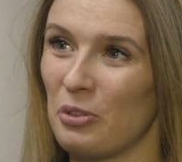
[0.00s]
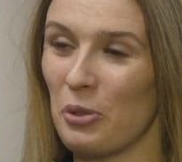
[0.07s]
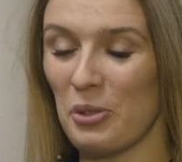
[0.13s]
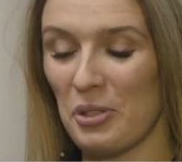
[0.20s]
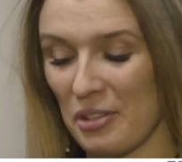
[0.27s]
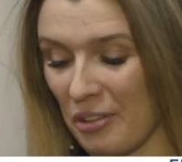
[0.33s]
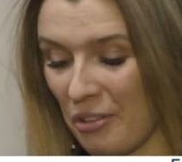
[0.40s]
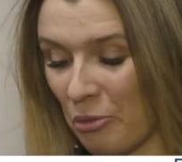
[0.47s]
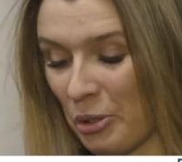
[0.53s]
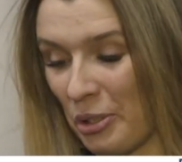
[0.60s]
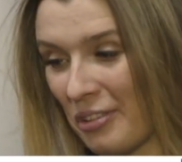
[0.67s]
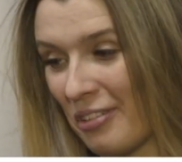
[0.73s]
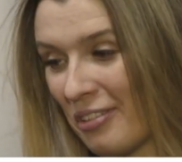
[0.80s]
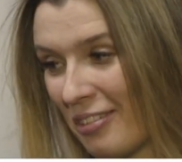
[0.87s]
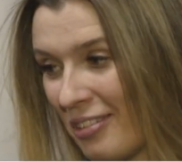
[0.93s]
То есть
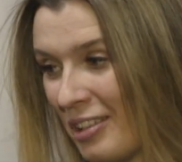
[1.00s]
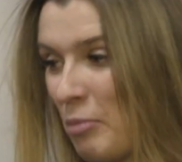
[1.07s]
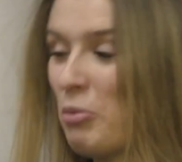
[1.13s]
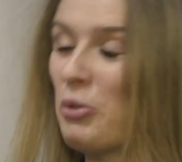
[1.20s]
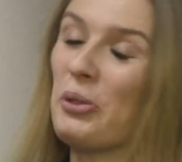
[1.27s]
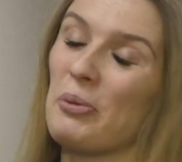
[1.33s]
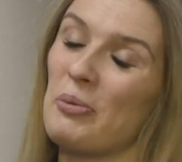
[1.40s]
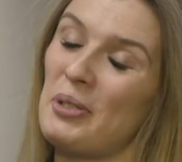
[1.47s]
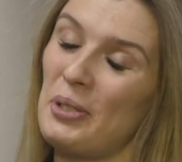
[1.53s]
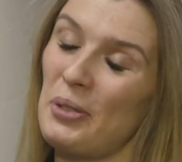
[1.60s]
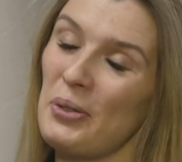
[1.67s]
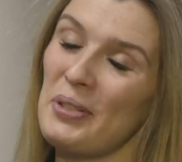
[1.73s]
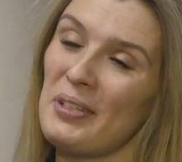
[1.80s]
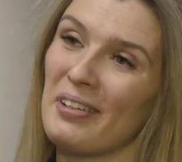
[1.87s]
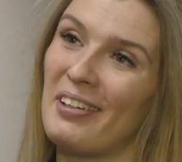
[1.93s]
вот на полном
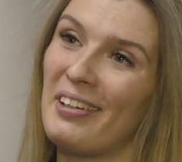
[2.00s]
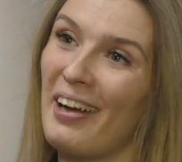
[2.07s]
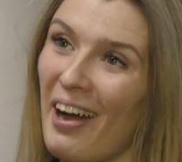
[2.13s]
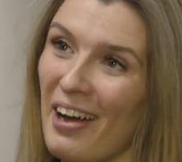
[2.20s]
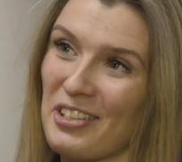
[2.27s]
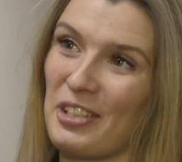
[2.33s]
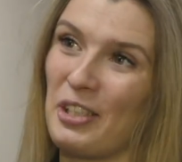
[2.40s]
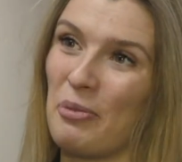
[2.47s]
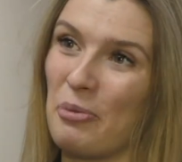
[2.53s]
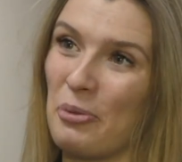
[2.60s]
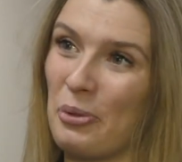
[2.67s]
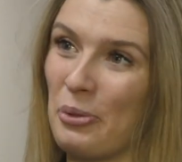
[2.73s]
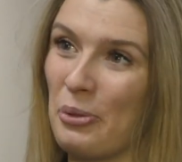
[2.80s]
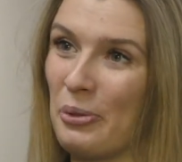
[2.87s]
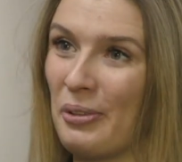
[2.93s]
серьезе
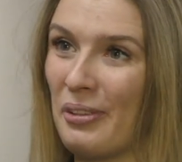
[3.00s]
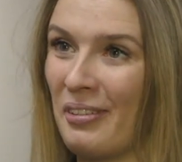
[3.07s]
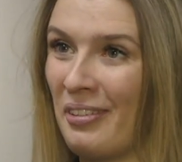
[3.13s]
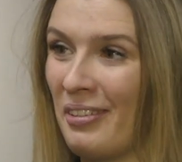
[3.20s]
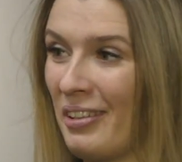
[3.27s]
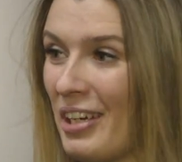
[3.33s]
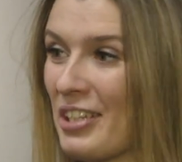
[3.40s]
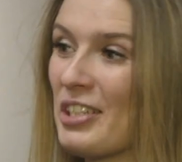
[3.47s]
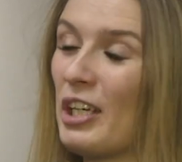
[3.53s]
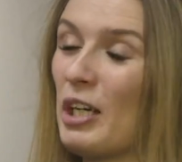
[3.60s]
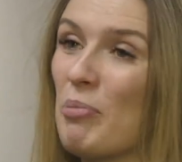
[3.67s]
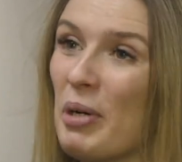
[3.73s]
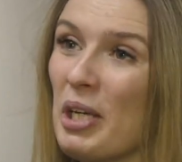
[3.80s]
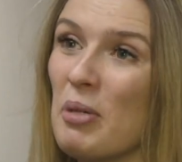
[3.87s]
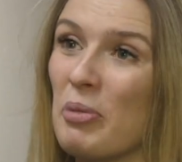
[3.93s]
каждому, э, каждой
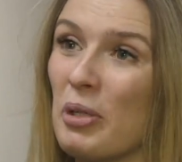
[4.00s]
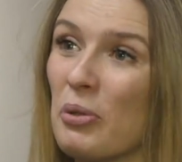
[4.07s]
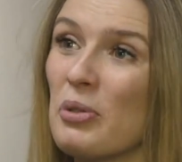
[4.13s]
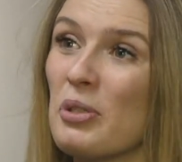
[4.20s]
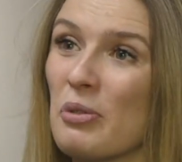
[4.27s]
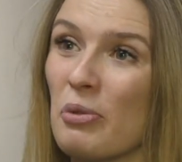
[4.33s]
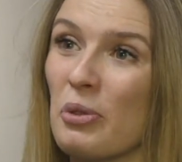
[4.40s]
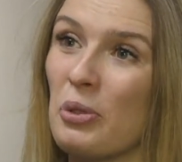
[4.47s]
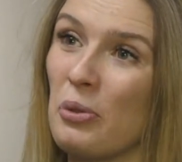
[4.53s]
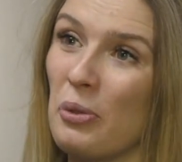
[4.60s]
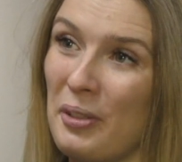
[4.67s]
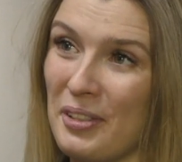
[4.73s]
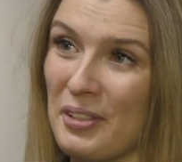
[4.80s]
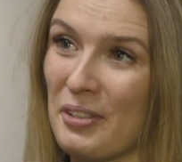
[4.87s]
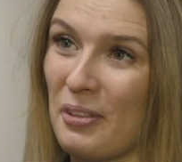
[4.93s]
компании приходит свой
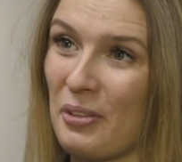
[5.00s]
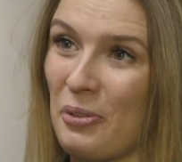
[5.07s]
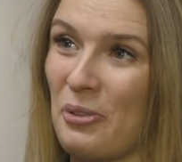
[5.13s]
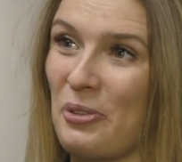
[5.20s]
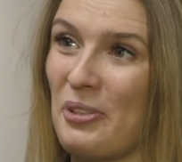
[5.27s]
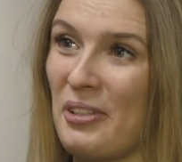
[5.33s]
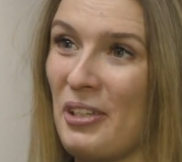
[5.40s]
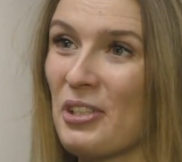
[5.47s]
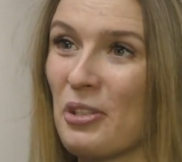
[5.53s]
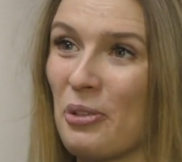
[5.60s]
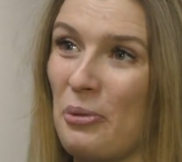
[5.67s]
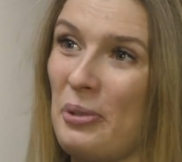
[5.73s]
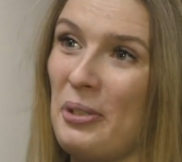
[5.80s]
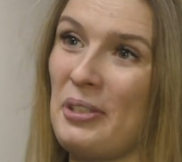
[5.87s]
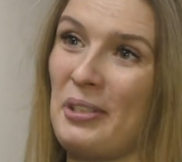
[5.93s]
турист. То есть
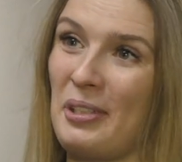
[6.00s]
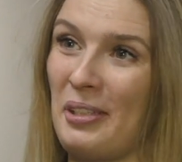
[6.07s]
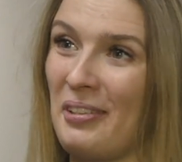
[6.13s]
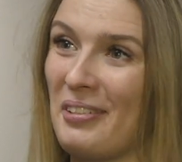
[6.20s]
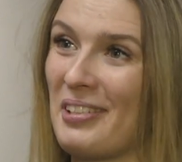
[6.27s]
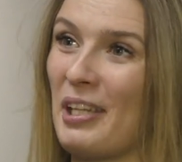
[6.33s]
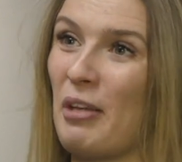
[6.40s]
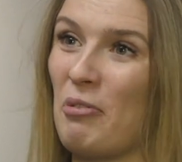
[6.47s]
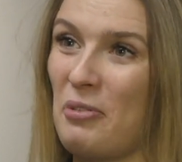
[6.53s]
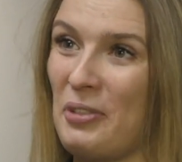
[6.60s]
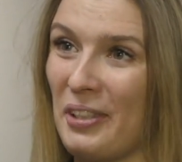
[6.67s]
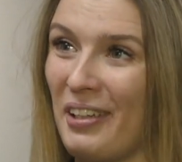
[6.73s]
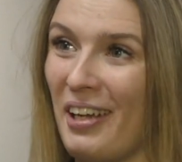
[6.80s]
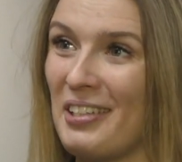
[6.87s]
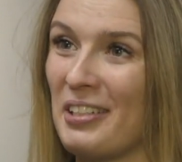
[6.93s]
наши туристы с нами
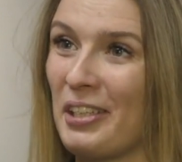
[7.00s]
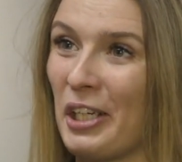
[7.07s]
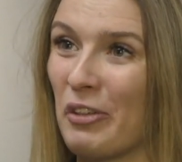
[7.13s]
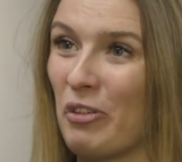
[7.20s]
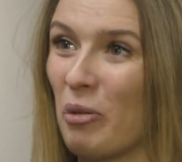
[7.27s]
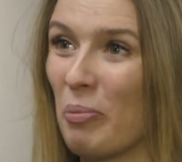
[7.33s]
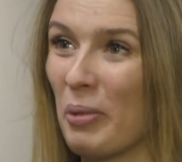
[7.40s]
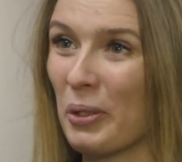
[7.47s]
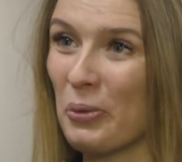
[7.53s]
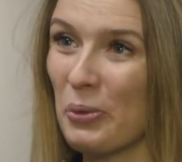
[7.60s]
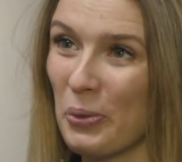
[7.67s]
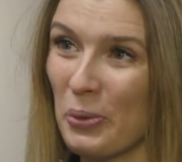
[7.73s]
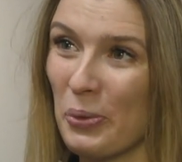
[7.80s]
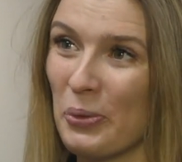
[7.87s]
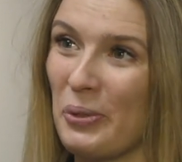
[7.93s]
всегда одинаковые по
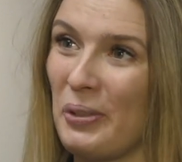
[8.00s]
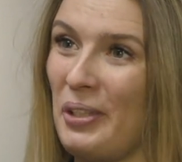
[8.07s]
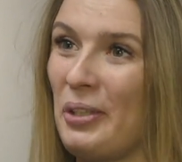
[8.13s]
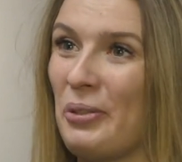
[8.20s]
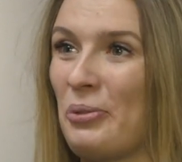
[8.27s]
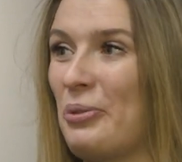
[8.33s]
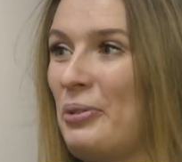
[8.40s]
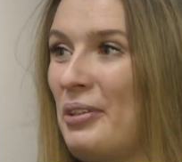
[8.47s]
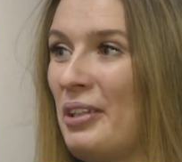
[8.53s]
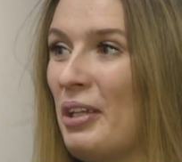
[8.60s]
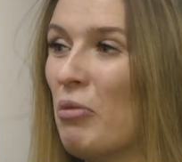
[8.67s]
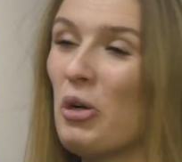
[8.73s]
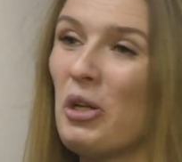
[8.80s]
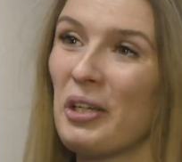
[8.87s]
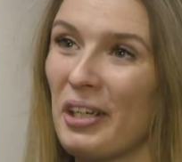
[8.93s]
духу, нет
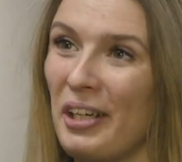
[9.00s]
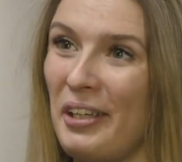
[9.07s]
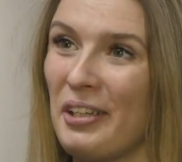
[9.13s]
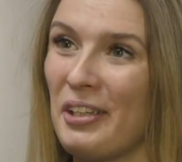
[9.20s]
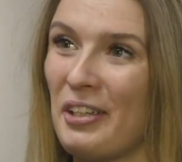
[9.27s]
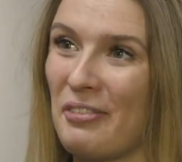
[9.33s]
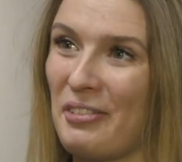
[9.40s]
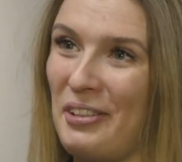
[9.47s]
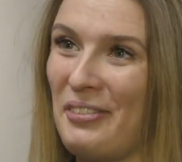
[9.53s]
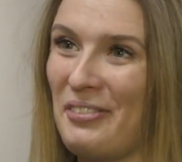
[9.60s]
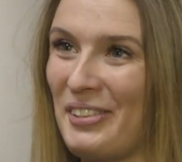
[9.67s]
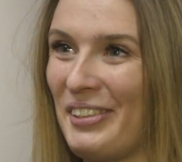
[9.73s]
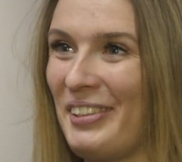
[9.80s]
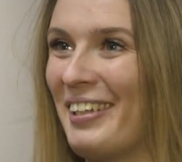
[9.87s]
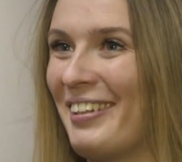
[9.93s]
недовольных клиентов, они
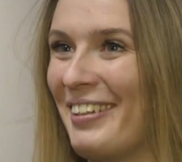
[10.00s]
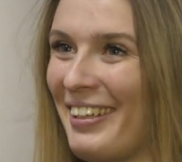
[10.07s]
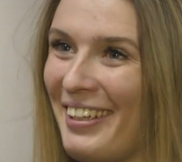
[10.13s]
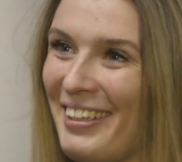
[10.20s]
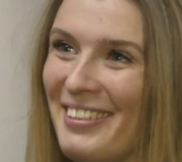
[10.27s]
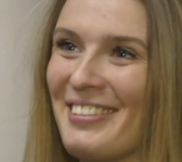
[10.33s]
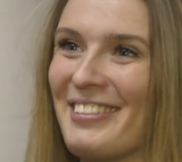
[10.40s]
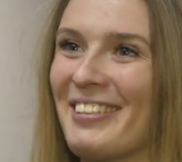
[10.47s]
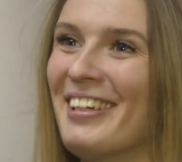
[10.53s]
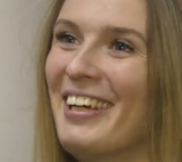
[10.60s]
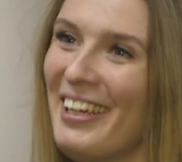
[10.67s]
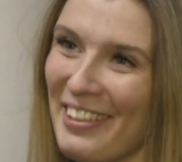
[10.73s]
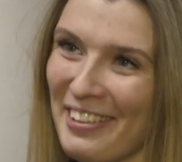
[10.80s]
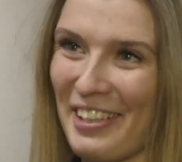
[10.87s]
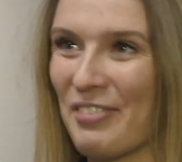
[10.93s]
всегда такие же,
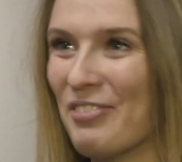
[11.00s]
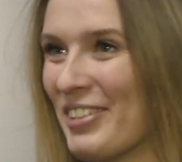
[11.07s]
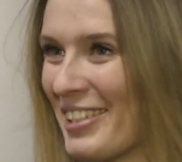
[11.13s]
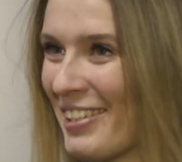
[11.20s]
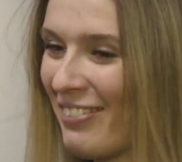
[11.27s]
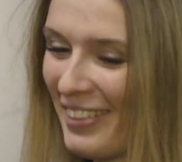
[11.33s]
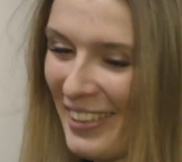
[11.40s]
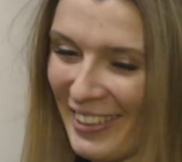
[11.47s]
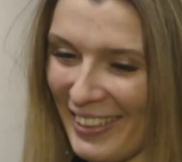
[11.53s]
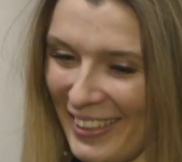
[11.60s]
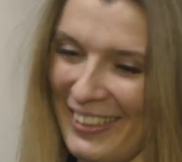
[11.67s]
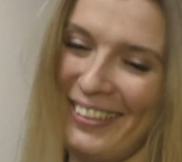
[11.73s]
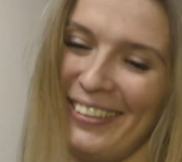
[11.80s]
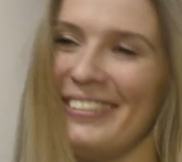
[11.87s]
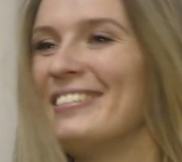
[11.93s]
как мы,
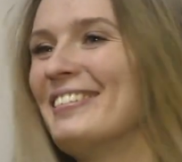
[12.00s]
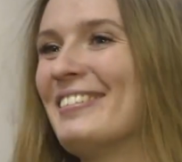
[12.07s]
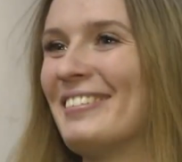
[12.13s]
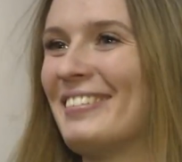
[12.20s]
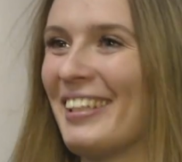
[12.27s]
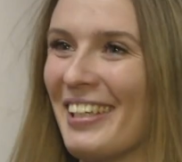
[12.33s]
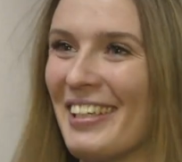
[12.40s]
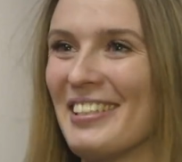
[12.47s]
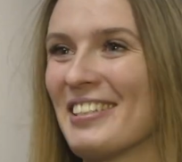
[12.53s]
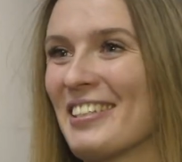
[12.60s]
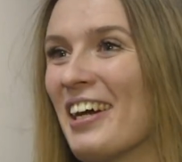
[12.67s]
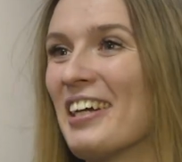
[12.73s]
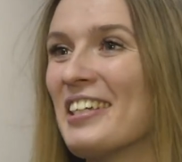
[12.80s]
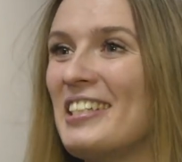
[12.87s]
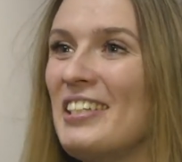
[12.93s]
заводные, такие
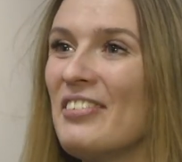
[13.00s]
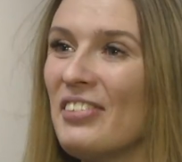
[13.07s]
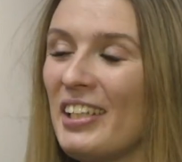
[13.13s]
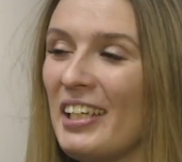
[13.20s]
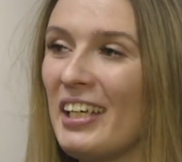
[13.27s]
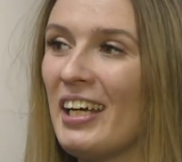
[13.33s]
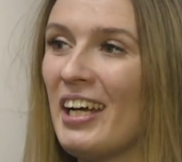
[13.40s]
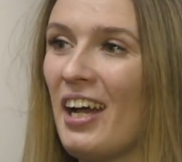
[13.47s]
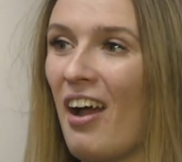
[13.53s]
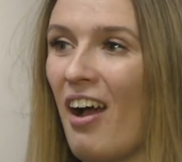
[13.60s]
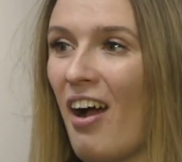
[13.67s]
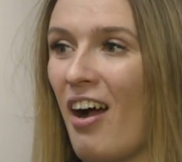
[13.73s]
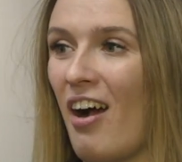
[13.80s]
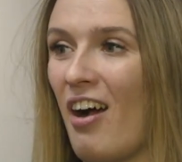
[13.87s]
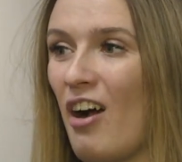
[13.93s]
же активные.
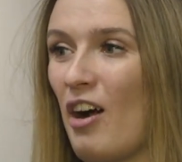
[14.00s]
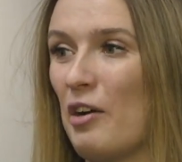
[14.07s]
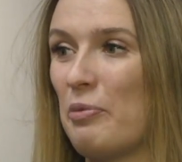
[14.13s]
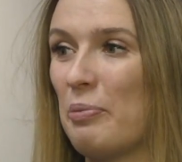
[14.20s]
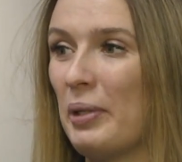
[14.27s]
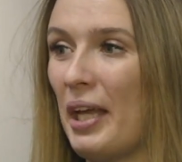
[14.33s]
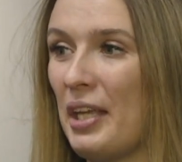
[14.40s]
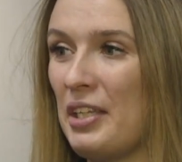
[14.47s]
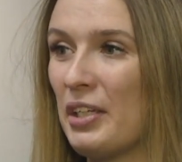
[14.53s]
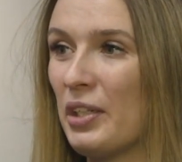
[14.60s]
А в плане